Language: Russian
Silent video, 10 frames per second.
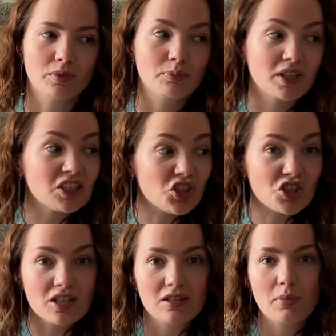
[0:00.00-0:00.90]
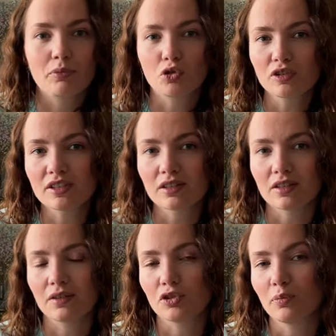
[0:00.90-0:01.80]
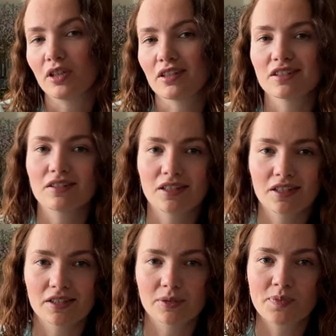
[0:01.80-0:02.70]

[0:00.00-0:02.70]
практически не помнется, и все прекрасно доедет.